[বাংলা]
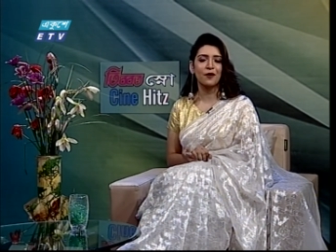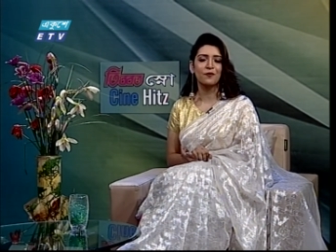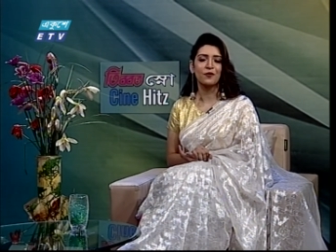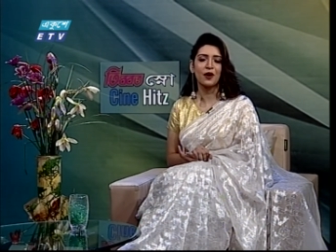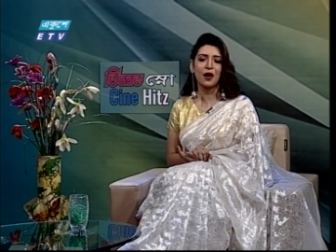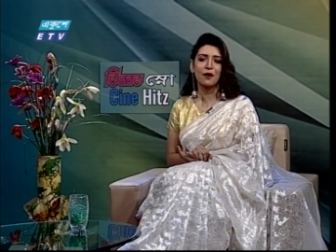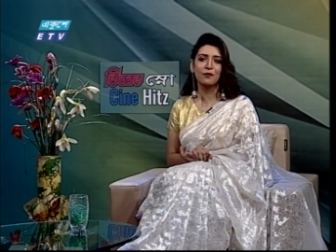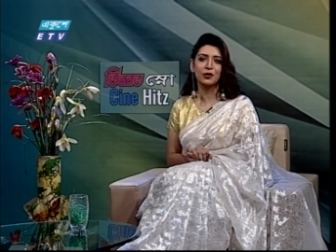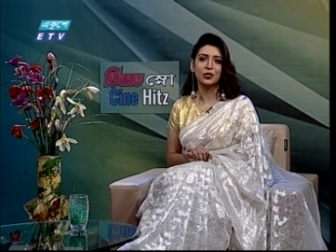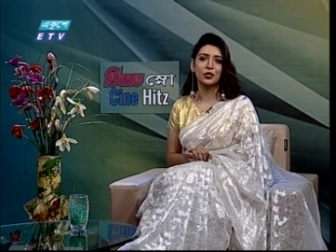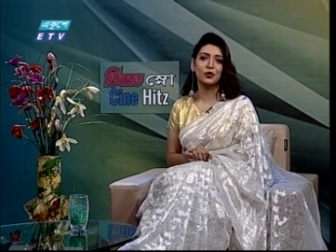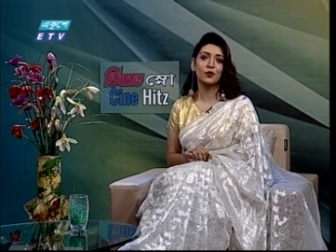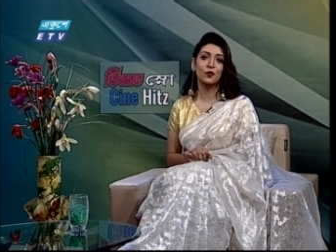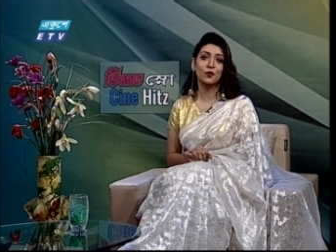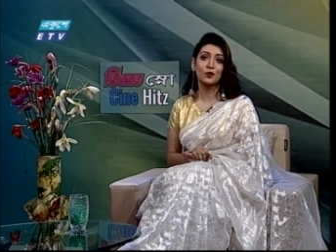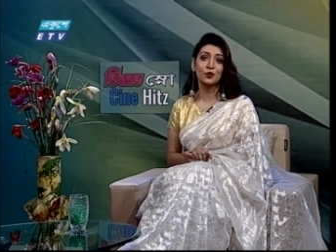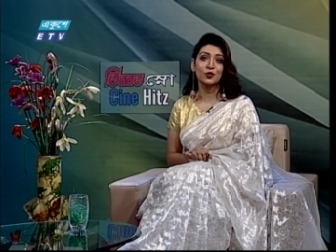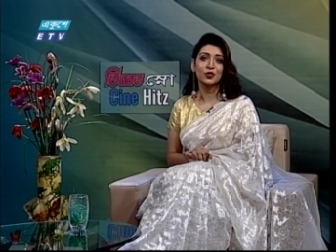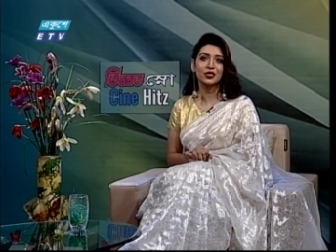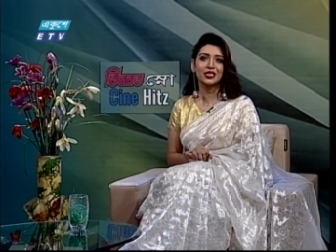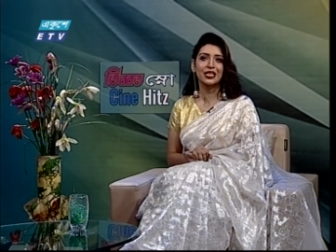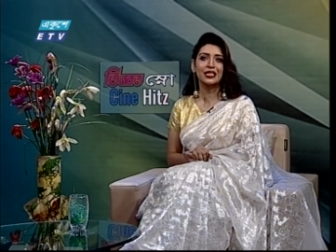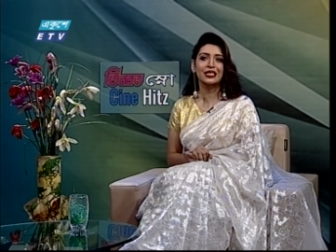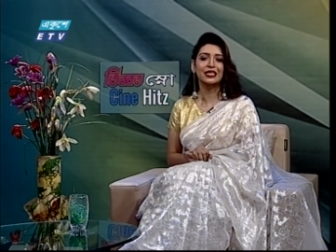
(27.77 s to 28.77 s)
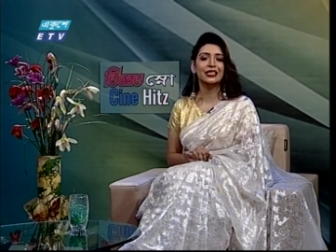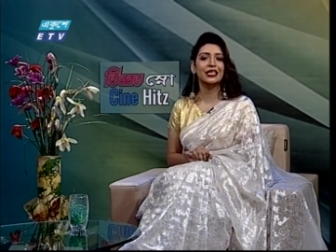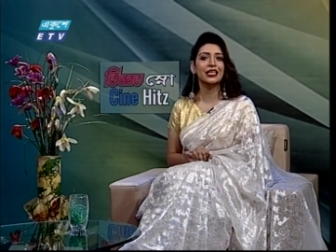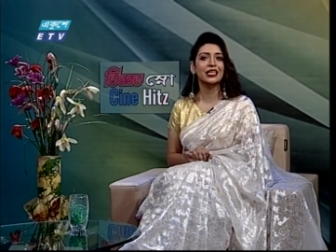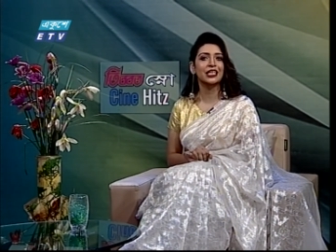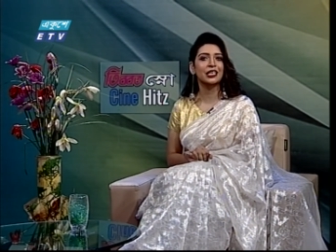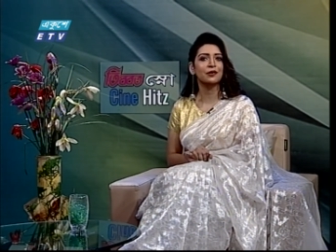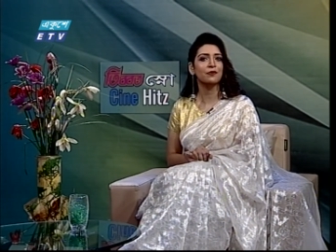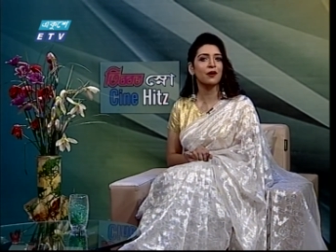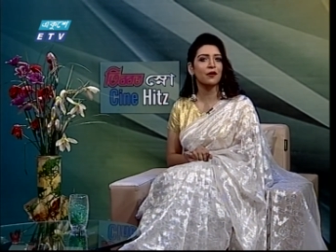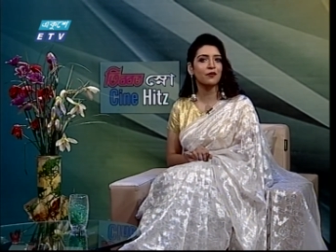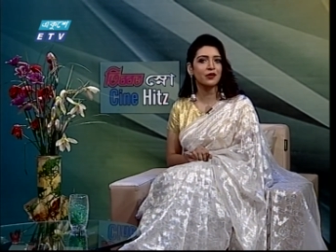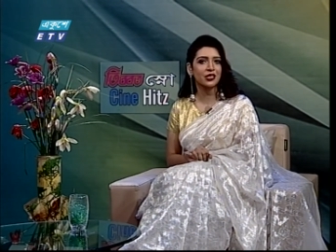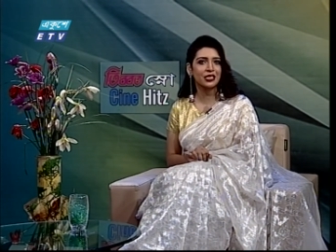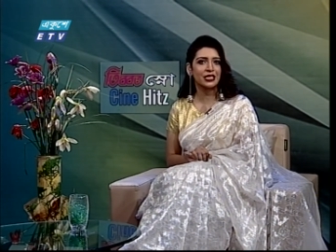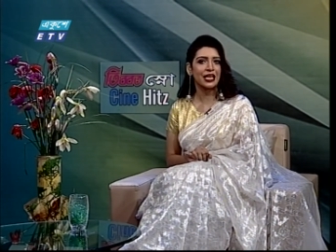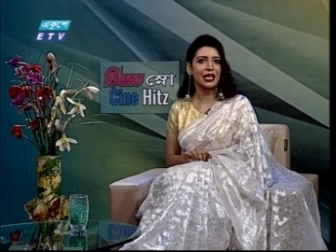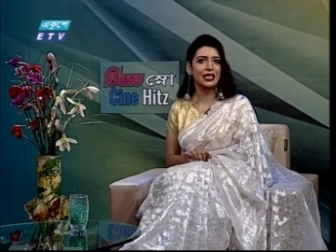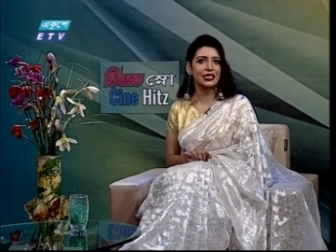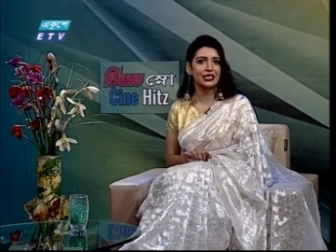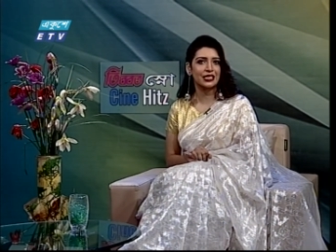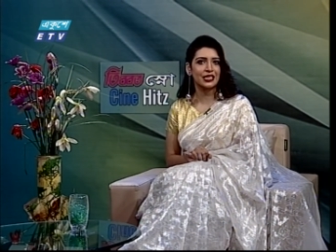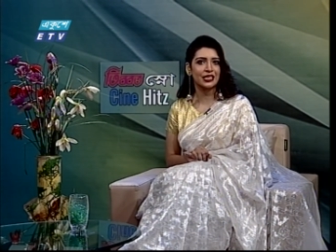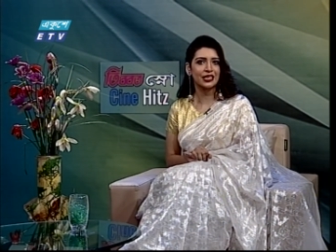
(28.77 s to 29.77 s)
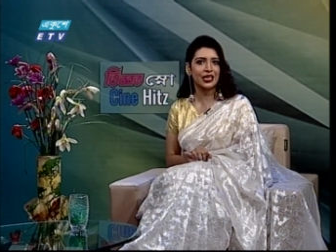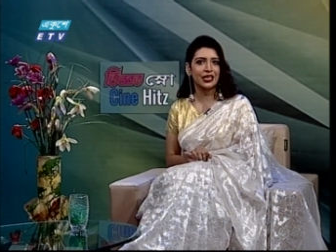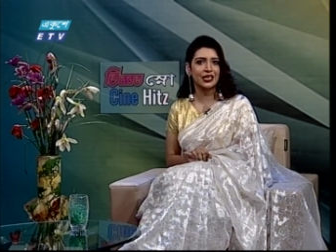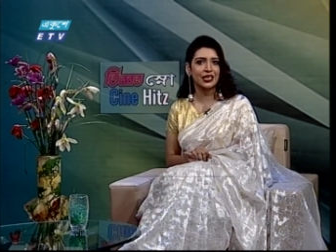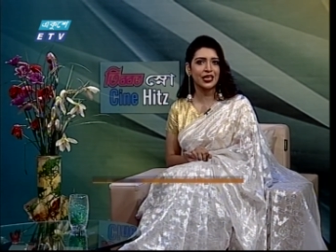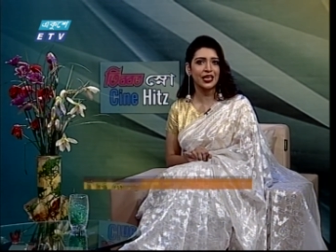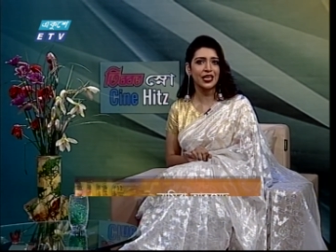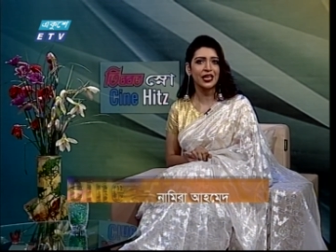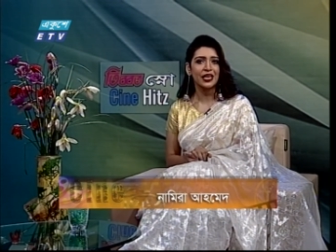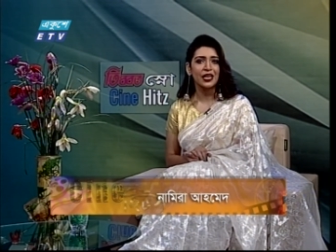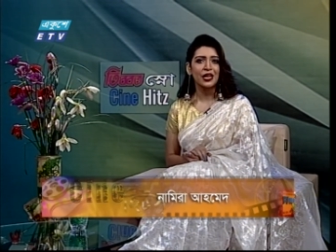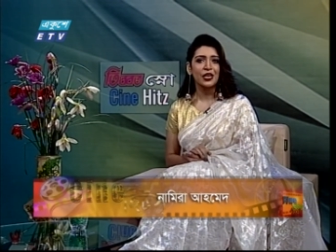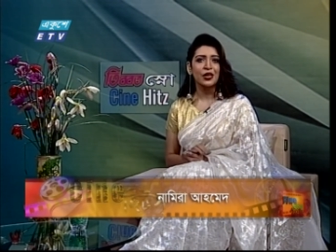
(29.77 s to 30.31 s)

আমরা আমাদের অনুষ্ঠানটিকে কিভাবে সাজিয়ে থাকি